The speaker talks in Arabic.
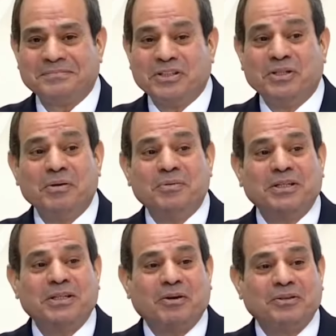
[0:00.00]
الدول
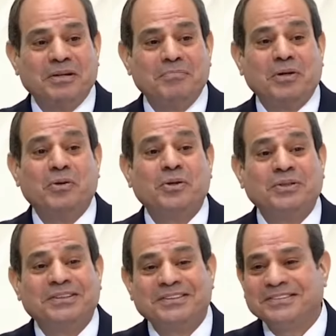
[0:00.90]
بتطلع قدام
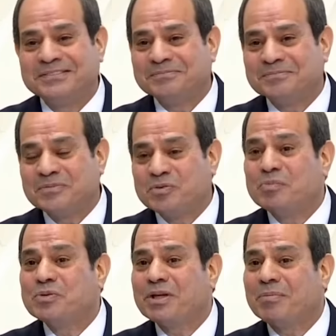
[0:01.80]
بالجهد
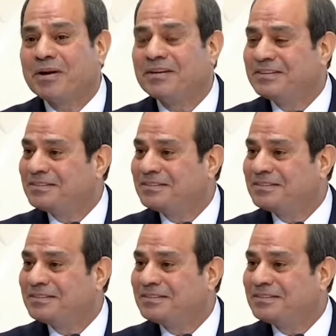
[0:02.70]
والمثابرة